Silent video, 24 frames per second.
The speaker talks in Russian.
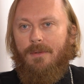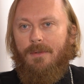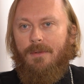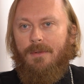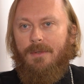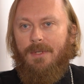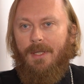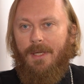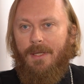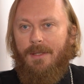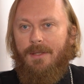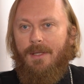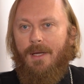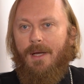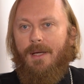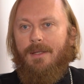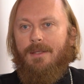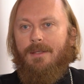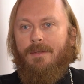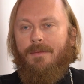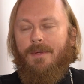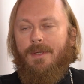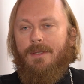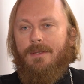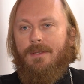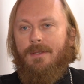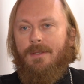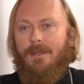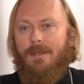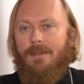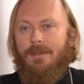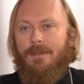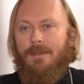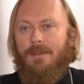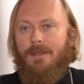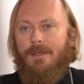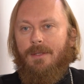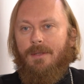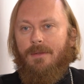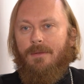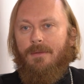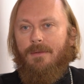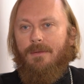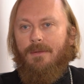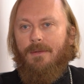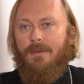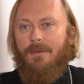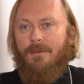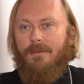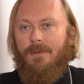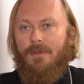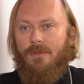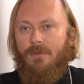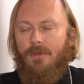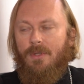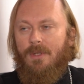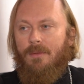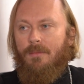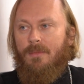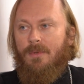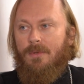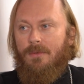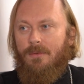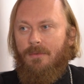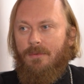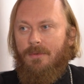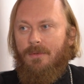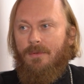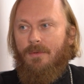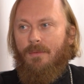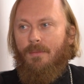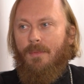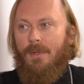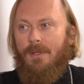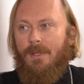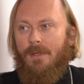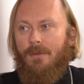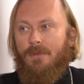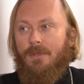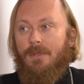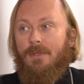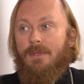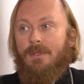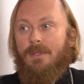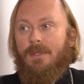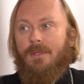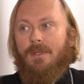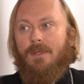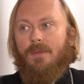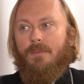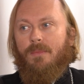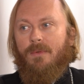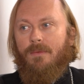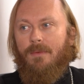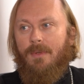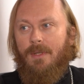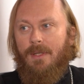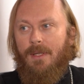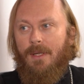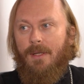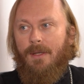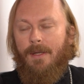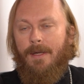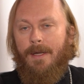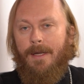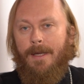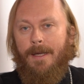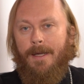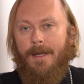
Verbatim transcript: среда, связанная с высоким искусством, она очень сильно повлияла.